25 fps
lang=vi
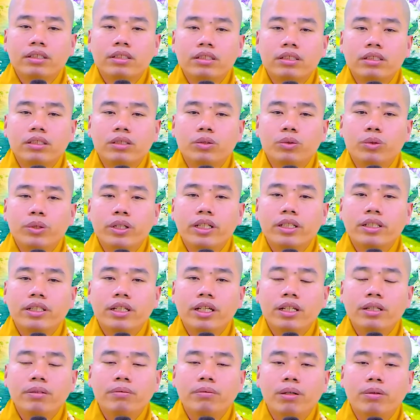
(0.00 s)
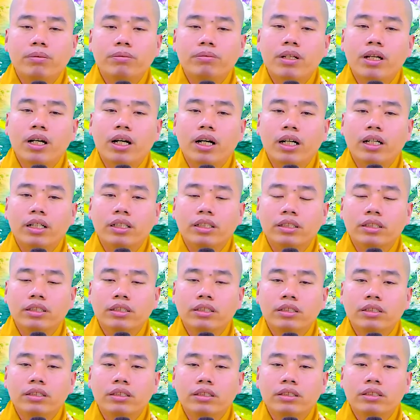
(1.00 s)
à, quyết chí một đời
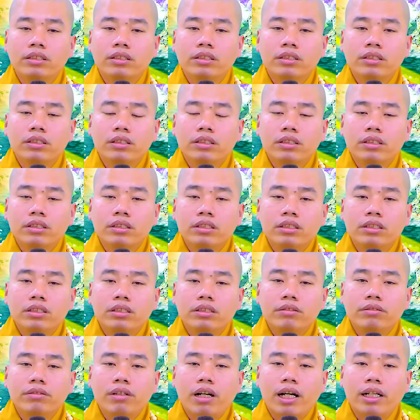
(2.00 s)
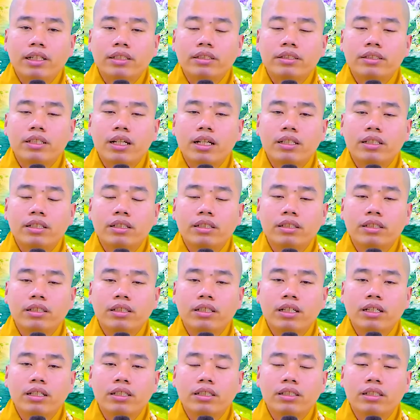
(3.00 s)
vãng sanh
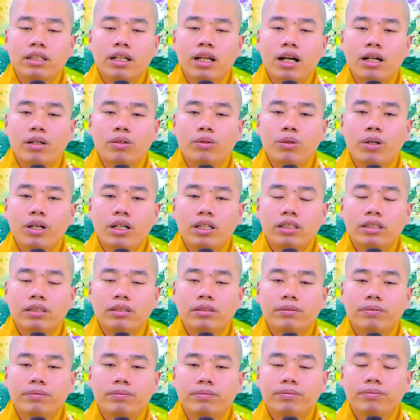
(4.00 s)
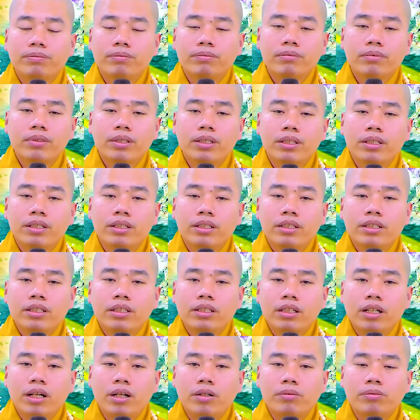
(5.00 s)
cực lạc quốc.
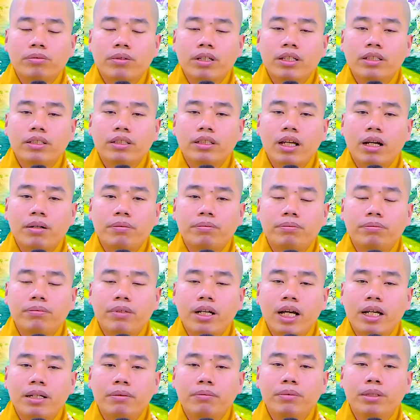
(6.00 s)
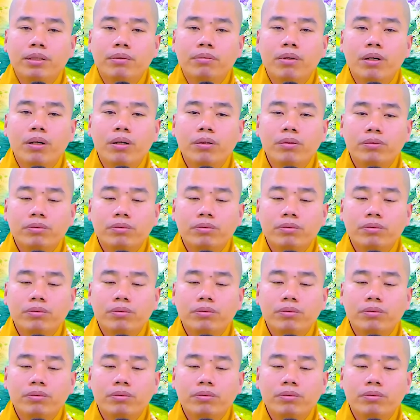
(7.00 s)
Học đến tập 21.